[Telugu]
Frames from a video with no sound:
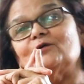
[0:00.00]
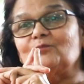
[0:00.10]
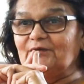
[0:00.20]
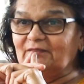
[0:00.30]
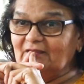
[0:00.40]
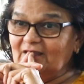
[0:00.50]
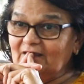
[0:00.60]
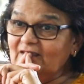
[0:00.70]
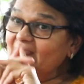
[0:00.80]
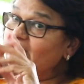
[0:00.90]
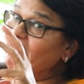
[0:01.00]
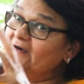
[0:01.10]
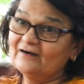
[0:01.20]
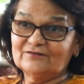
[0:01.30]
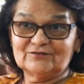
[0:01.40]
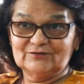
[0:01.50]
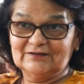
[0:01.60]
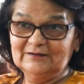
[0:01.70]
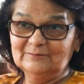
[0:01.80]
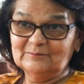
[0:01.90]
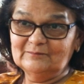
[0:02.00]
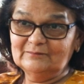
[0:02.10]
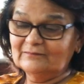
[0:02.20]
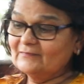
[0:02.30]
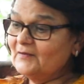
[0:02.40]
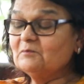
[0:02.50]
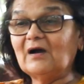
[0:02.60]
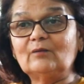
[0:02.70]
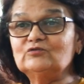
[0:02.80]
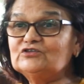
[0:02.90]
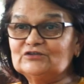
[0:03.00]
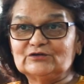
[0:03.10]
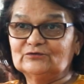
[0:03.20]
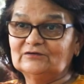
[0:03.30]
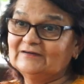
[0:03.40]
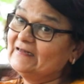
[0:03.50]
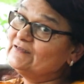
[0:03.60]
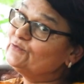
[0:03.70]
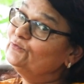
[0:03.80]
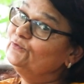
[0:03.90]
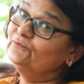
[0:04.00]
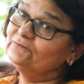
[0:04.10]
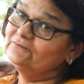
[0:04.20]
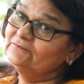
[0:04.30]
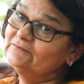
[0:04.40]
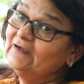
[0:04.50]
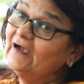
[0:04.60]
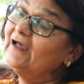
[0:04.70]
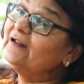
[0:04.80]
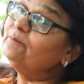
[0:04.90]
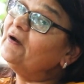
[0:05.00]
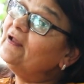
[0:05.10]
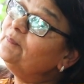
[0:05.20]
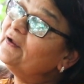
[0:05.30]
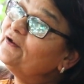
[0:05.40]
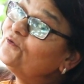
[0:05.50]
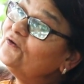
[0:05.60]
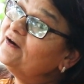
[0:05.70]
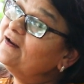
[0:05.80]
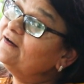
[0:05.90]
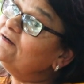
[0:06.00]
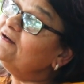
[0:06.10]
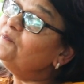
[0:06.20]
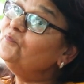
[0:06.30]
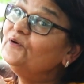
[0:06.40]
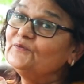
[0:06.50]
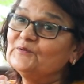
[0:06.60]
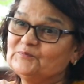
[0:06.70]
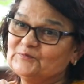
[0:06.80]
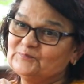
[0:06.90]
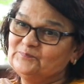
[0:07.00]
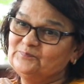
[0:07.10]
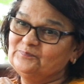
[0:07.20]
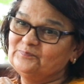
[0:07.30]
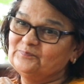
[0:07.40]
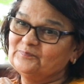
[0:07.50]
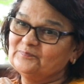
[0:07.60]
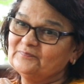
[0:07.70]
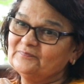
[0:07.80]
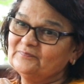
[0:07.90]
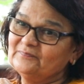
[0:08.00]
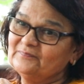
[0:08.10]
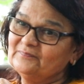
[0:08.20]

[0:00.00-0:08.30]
జాబ్ పోయింది ఈఎంఐ e నడుస్తుంది బాబు చిన్నగా చిన్నగుండే ఆయన స్కూల్ ఆయనకి పాల ప్యాకెట్ కొనడానికి కూడా డబ్బు లేదు అప్పుడు ఓ